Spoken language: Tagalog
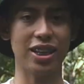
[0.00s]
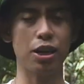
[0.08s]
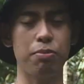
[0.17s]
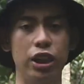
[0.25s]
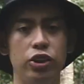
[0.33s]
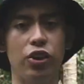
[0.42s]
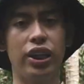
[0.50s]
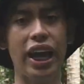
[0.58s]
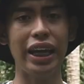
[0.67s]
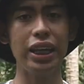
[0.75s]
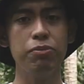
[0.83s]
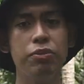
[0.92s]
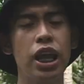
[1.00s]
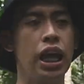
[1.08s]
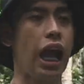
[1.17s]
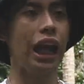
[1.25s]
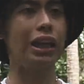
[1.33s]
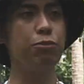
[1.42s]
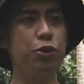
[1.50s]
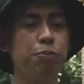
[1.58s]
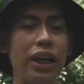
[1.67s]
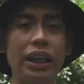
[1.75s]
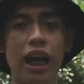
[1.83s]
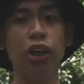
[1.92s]
ng Gabaldon, ay alam nyo
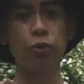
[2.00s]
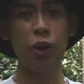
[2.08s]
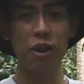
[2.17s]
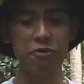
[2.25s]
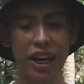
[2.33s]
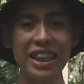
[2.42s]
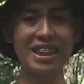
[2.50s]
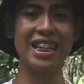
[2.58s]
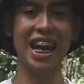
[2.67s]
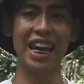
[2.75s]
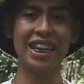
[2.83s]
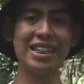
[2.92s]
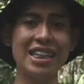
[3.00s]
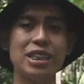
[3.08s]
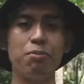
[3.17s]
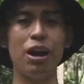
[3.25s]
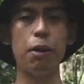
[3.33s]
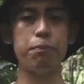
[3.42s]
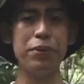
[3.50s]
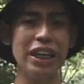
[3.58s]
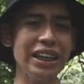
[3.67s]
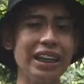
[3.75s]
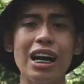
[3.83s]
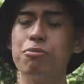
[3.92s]
ba na ang Nueva Ecija ay isa sa mga
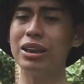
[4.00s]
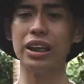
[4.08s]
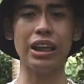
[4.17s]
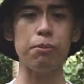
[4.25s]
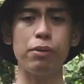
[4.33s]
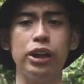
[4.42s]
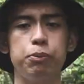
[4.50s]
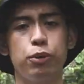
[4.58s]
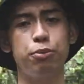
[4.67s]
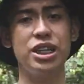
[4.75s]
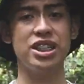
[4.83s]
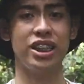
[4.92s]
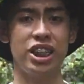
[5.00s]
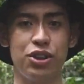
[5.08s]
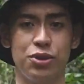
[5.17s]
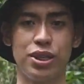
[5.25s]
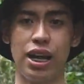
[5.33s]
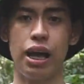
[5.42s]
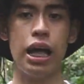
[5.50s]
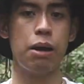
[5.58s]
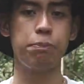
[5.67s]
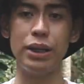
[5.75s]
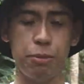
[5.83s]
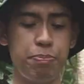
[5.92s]
pinakamatatapang na probinsya dito sa
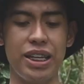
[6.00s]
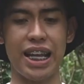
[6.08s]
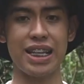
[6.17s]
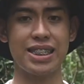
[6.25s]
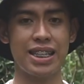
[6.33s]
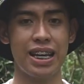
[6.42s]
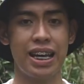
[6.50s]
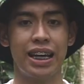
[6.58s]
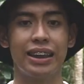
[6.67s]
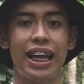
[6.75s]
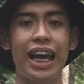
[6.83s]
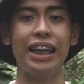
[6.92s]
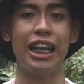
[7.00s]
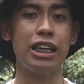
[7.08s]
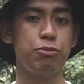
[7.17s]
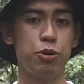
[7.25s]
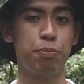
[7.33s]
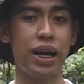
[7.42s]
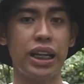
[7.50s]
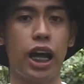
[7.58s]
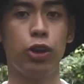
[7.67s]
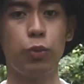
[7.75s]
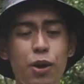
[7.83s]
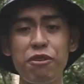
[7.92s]
Pilipinas? Dahil alam nyo pa na
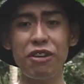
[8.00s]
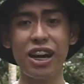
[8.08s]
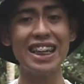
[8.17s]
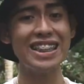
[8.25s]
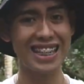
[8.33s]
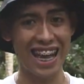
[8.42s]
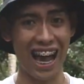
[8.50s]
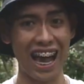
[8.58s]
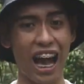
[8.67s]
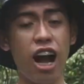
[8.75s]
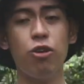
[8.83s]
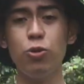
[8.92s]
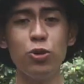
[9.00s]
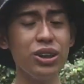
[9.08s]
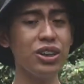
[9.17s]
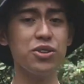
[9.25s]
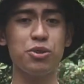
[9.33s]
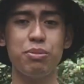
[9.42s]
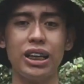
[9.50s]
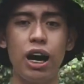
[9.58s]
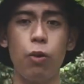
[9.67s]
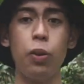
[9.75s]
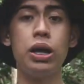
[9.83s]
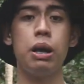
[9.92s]
ang Nueva Ecija ang unang
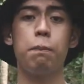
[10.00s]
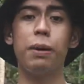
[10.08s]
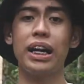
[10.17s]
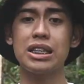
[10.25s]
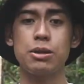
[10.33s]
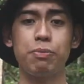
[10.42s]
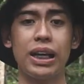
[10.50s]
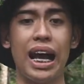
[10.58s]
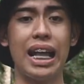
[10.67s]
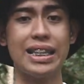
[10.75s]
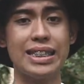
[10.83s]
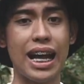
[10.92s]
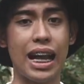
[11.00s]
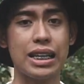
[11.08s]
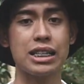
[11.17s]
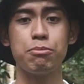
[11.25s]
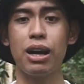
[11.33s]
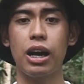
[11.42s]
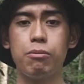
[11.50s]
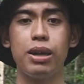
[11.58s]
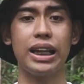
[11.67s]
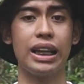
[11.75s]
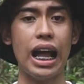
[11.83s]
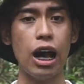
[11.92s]
sumigaw para sa pag-aalsa sa mga
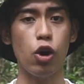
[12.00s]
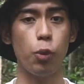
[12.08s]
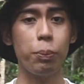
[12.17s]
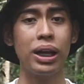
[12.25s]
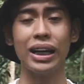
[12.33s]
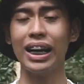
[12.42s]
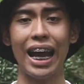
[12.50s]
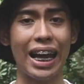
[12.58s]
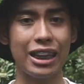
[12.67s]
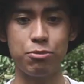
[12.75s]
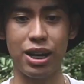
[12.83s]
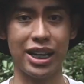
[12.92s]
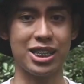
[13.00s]
mananakop kagaya ng mga